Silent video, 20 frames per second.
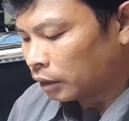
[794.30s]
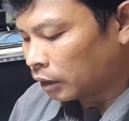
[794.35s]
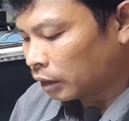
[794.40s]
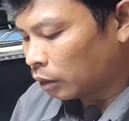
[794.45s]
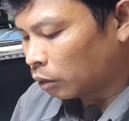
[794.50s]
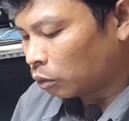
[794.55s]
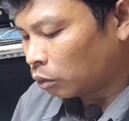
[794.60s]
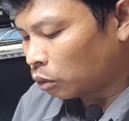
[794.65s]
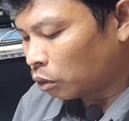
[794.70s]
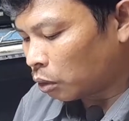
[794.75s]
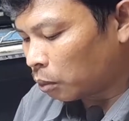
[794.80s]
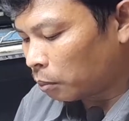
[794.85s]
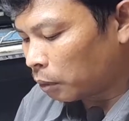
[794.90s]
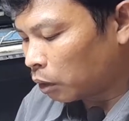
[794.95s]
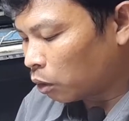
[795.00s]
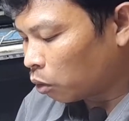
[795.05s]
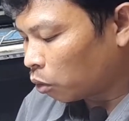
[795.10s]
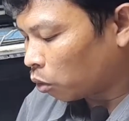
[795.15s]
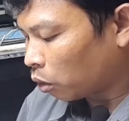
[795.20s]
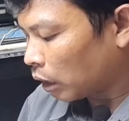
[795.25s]
Untuk
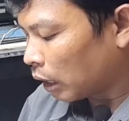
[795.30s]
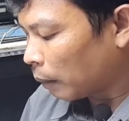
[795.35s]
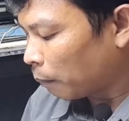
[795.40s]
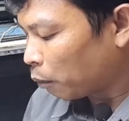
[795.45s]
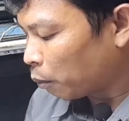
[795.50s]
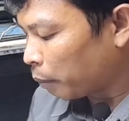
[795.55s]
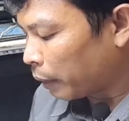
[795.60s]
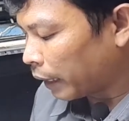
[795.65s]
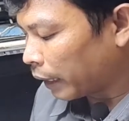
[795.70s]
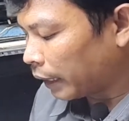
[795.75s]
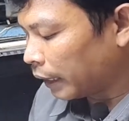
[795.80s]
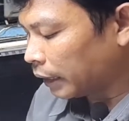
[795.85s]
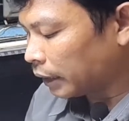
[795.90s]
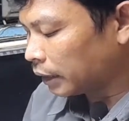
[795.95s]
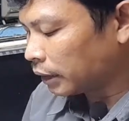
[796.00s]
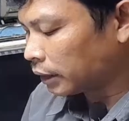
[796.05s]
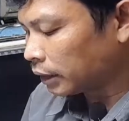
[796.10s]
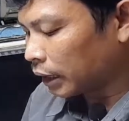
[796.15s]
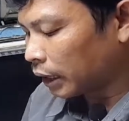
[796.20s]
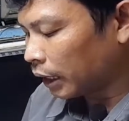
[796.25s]
mengukur lampu backlit,
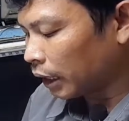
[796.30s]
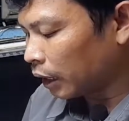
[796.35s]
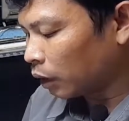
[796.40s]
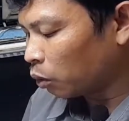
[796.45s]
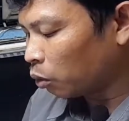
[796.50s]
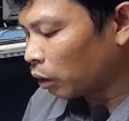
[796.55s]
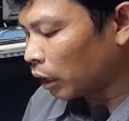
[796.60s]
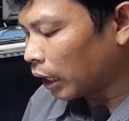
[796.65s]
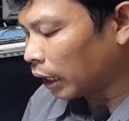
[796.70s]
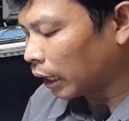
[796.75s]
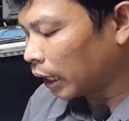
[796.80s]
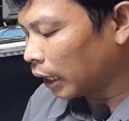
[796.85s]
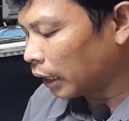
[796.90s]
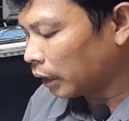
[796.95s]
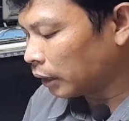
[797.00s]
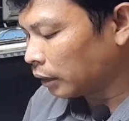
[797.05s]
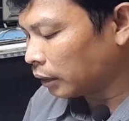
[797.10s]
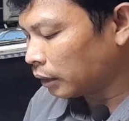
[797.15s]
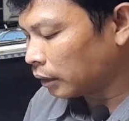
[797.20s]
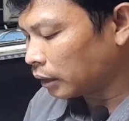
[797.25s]
saya gunakan
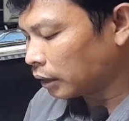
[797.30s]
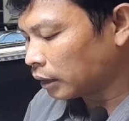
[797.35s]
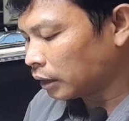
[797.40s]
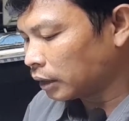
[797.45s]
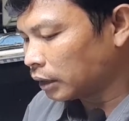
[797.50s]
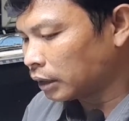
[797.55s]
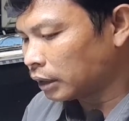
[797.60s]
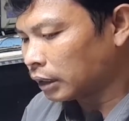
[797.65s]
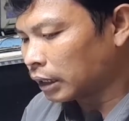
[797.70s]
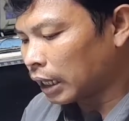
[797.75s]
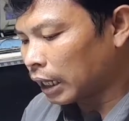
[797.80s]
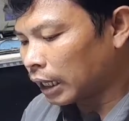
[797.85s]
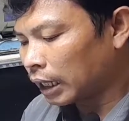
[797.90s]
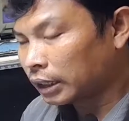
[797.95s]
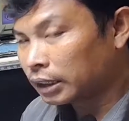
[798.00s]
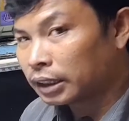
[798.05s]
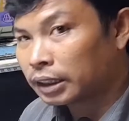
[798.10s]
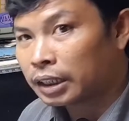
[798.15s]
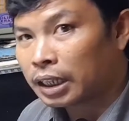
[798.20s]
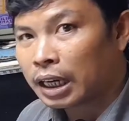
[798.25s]
e,
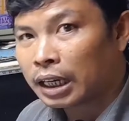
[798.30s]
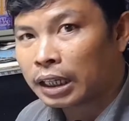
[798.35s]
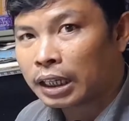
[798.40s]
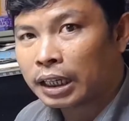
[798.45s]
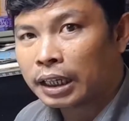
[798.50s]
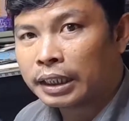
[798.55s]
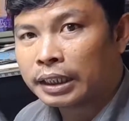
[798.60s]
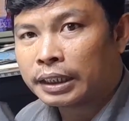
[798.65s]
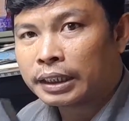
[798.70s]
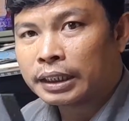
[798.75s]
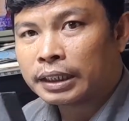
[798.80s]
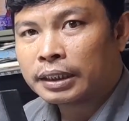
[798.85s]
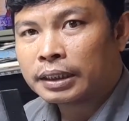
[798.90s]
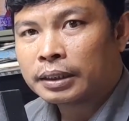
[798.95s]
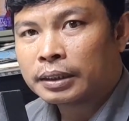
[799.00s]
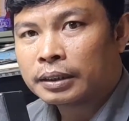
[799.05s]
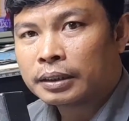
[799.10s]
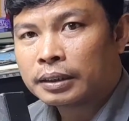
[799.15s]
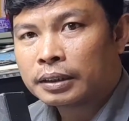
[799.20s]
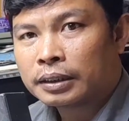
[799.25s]
alat sederhana ini,
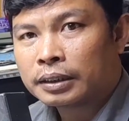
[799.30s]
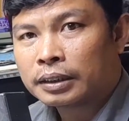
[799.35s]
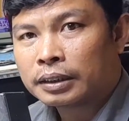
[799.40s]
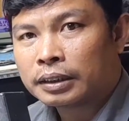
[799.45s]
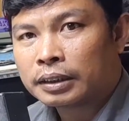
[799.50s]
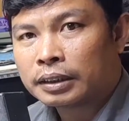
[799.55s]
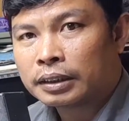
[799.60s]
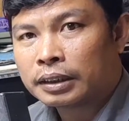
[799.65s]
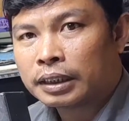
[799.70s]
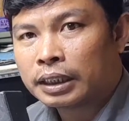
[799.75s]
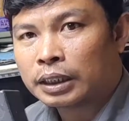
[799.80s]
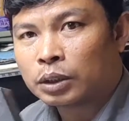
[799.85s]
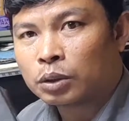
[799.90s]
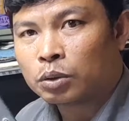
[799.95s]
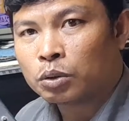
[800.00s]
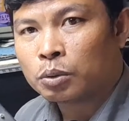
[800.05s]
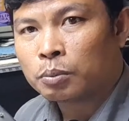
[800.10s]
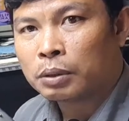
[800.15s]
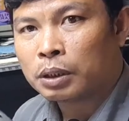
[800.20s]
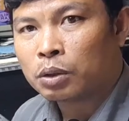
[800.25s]

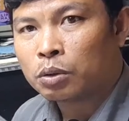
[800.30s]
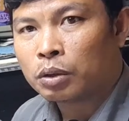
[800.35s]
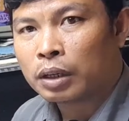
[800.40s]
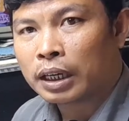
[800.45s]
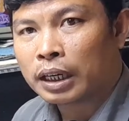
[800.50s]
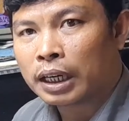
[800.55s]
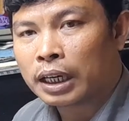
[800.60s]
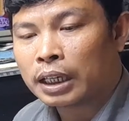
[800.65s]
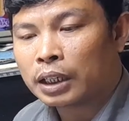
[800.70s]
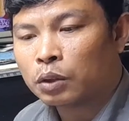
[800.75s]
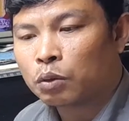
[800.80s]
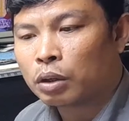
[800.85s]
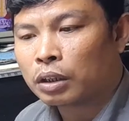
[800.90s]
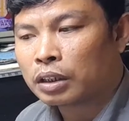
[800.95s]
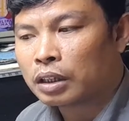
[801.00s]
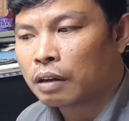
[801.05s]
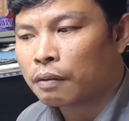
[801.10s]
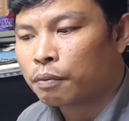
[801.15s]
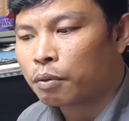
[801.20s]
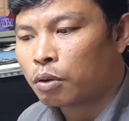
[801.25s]
yaitu menggunakan dua
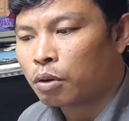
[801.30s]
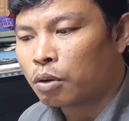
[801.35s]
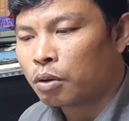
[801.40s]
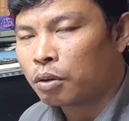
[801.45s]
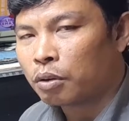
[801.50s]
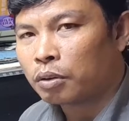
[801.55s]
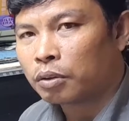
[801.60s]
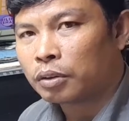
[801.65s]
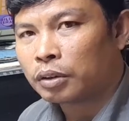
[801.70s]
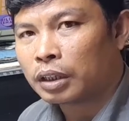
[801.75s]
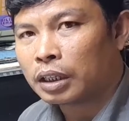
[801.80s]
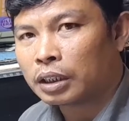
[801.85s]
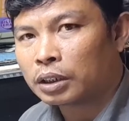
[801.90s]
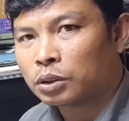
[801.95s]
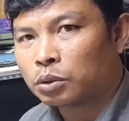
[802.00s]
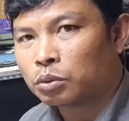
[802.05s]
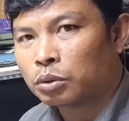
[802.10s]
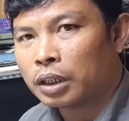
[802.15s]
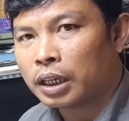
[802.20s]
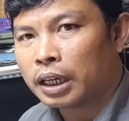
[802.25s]
trafo yang
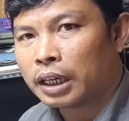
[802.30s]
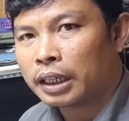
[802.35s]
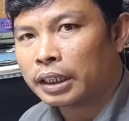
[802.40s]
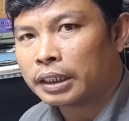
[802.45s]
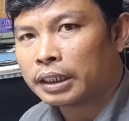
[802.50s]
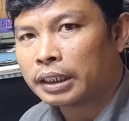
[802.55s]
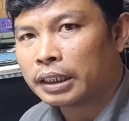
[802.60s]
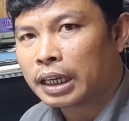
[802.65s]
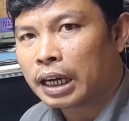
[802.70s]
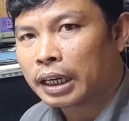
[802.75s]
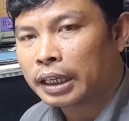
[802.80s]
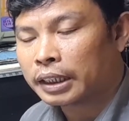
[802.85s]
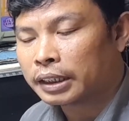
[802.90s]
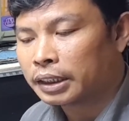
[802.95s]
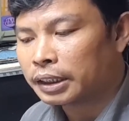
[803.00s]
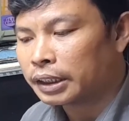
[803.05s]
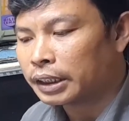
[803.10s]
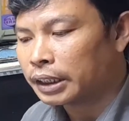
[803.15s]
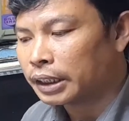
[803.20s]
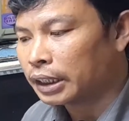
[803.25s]
sudah dirakit
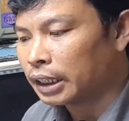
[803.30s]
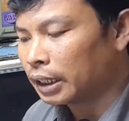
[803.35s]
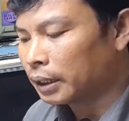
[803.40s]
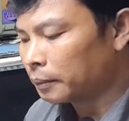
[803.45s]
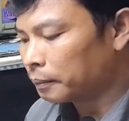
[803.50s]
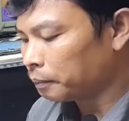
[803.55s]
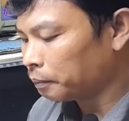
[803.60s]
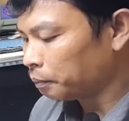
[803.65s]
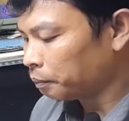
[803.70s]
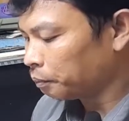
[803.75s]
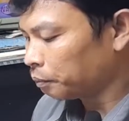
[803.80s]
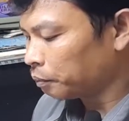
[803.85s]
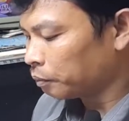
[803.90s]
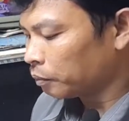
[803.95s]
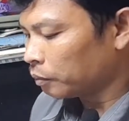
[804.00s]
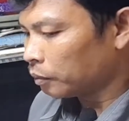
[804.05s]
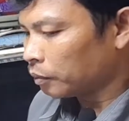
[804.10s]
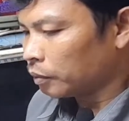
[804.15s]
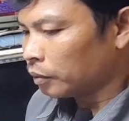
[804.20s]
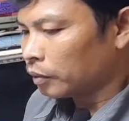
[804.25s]
sendiri ya.
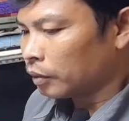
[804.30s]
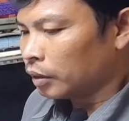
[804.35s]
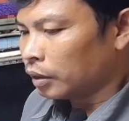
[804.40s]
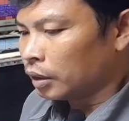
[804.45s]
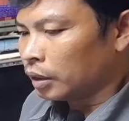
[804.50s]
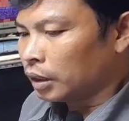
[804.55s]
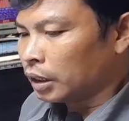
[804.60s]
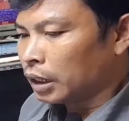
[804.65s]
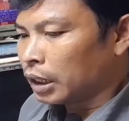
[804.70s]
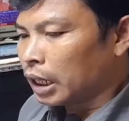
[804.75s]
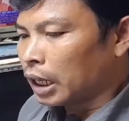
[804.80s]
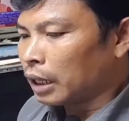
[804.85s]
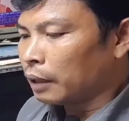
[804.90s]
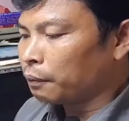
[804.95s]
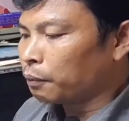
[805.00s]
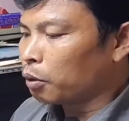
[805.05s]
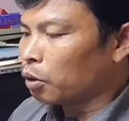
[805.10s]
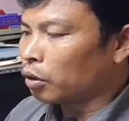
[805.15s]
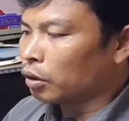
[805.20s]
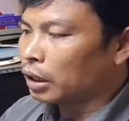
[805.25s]
Dengan
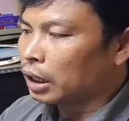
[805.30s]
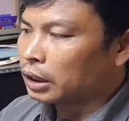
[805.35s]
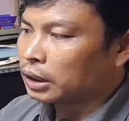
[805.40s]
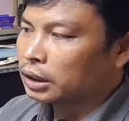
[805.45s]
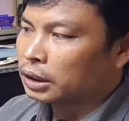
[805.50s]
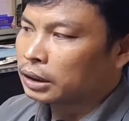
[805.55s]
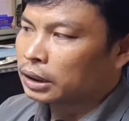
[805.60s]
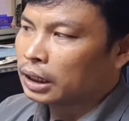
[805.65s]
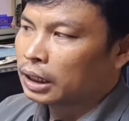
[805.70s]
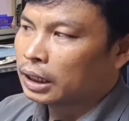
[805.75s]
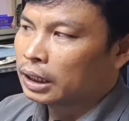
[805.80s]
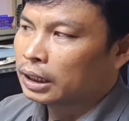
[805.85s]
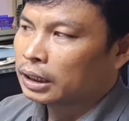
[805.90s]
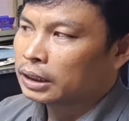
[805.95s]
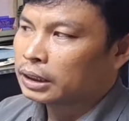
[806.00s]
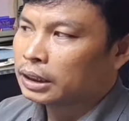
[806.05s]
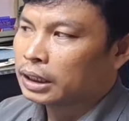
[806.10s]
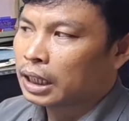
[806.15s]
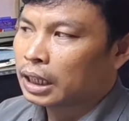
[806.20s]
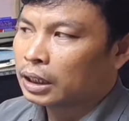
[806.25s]
voltasenya
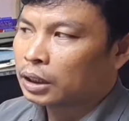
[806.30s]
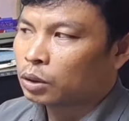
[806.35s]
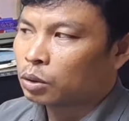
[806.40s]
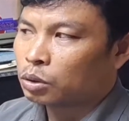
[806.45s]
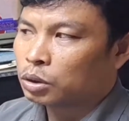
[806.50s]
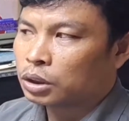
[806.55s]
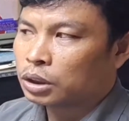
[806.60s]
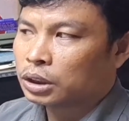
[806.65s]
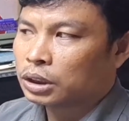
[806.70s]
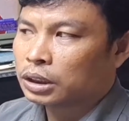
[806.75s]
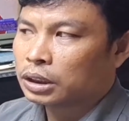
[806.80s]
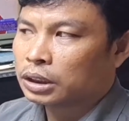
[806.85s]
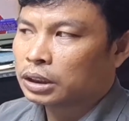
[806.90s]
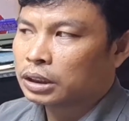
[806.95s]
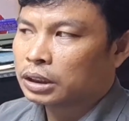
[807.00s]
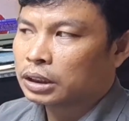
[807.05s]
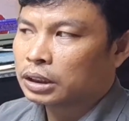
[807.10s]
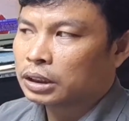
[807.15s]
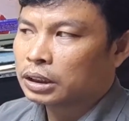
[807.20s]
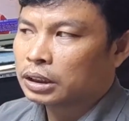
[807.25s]

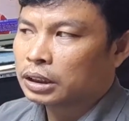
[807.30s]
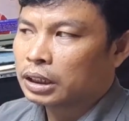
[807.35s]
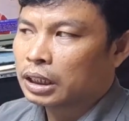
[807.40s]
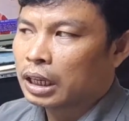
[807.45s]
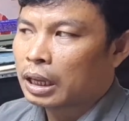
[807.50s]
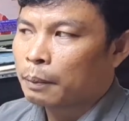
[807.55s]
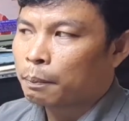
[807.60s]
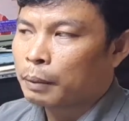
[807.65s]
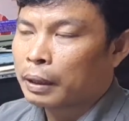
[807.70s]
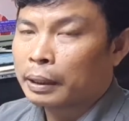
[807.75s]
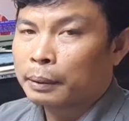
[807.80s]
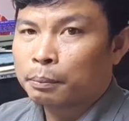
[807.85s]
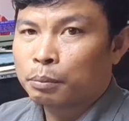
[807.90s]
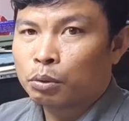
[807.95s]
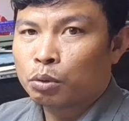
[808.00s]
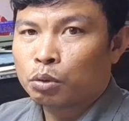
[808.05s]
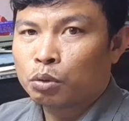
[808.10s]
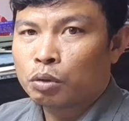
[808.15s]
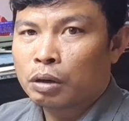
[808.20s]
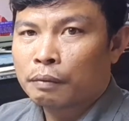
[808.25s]
182
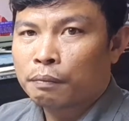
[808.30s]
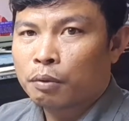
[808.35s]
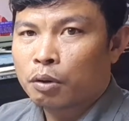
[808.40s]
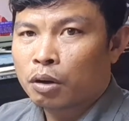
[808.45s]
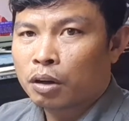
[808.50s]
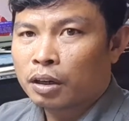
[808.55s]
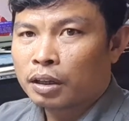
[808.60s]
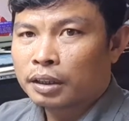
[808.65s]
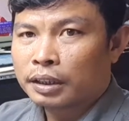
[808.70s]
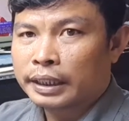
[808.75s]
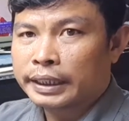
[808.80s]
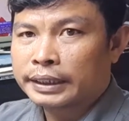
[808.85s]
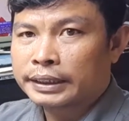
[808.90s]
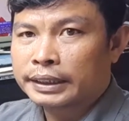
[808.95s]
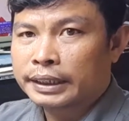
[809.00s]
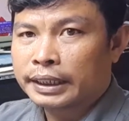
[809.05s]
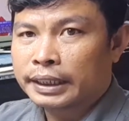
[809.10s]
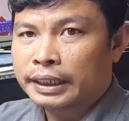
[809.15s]
volt DC.